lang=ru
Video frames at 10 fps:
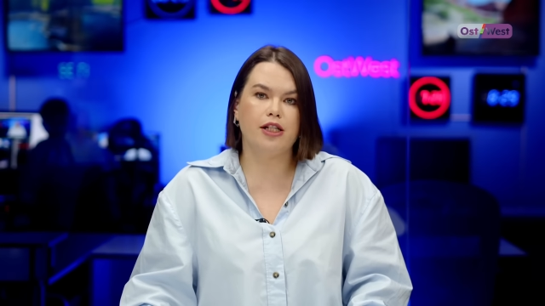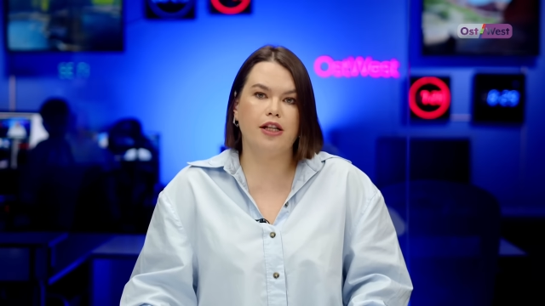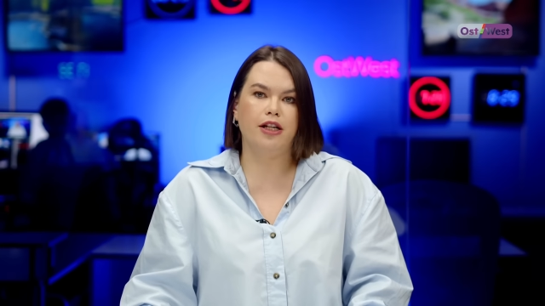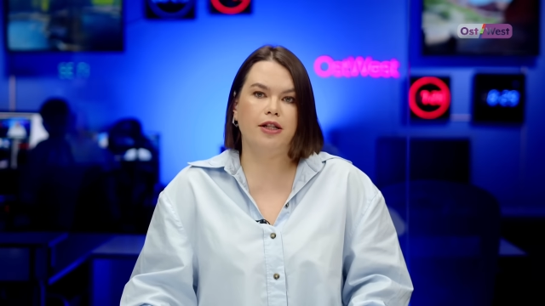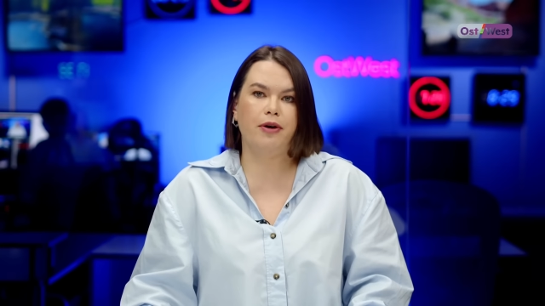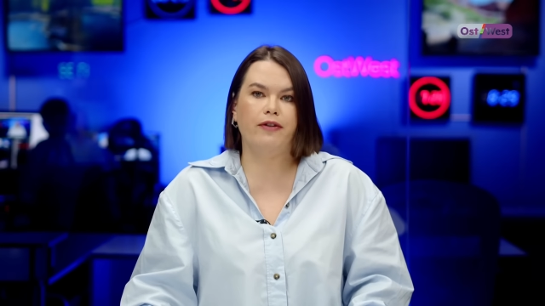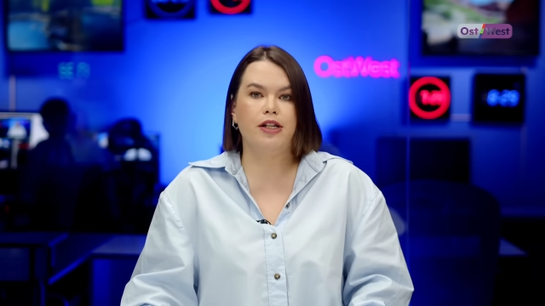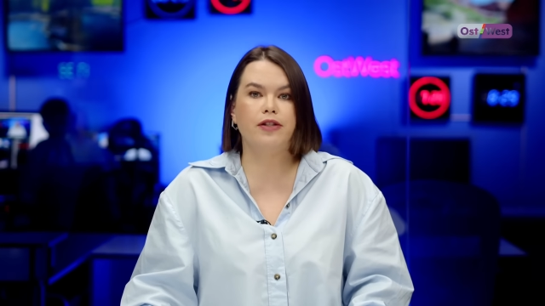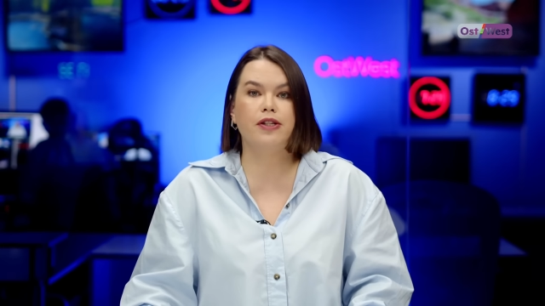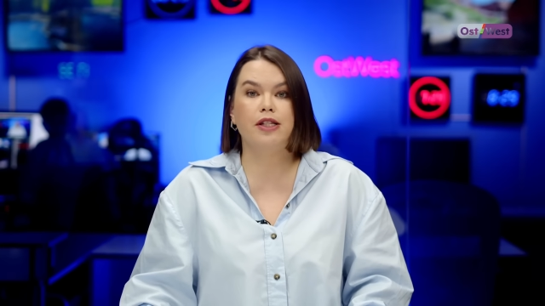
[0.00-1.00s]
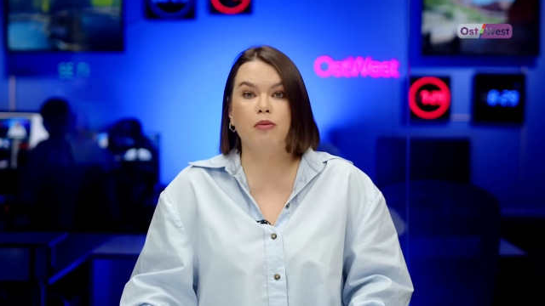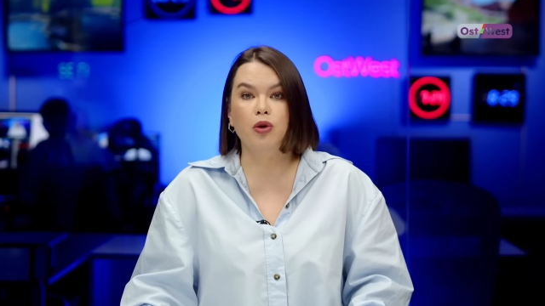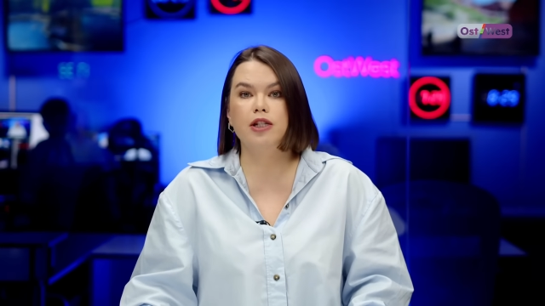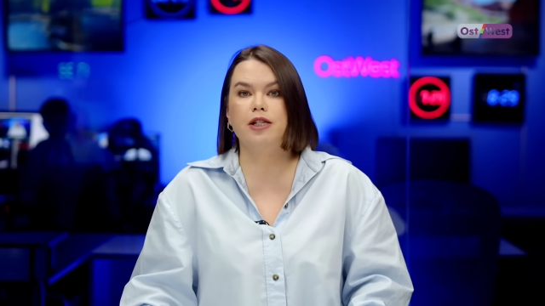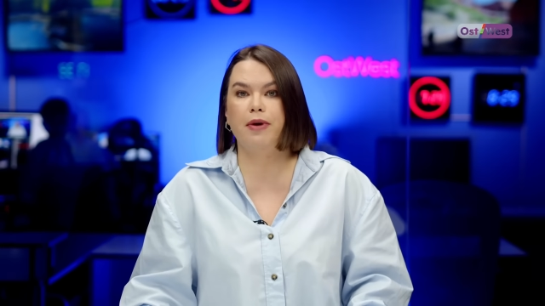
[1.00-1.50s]
кстати, это правительство
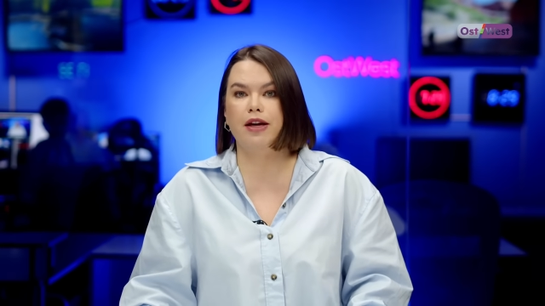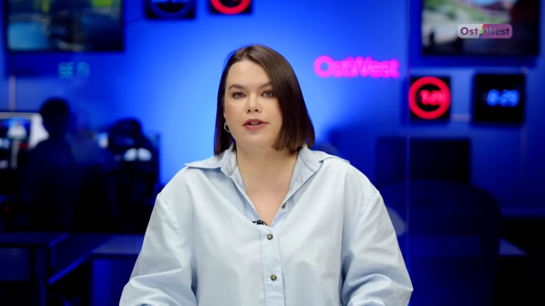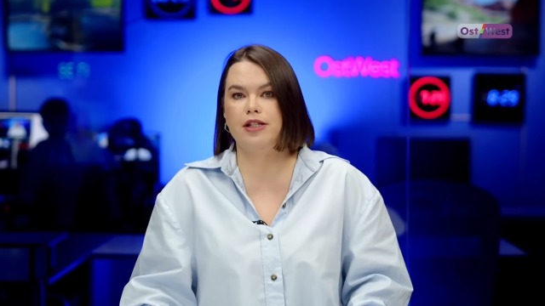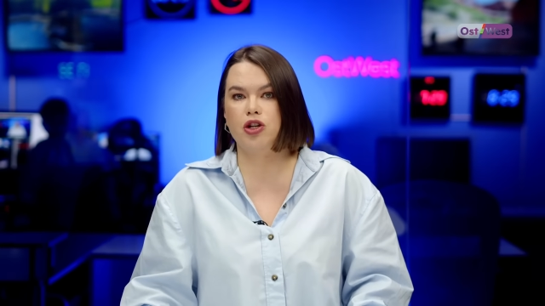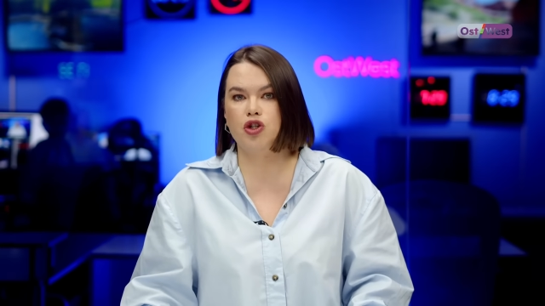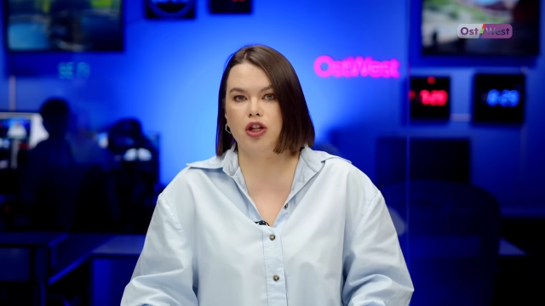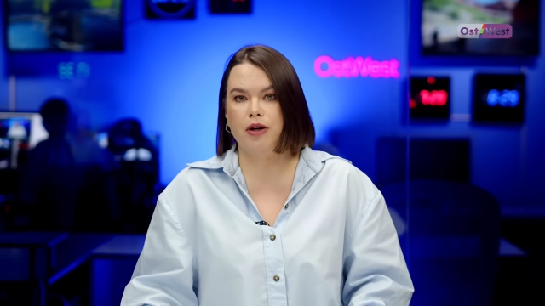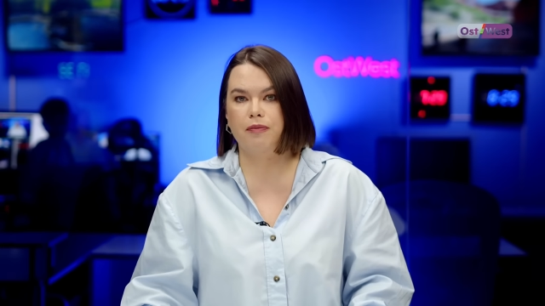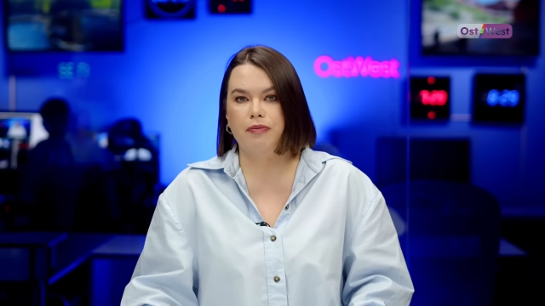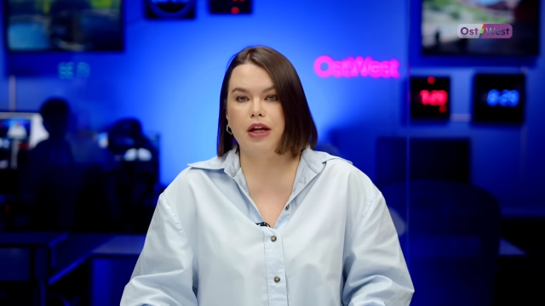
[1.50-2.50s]
само на себя и возложило.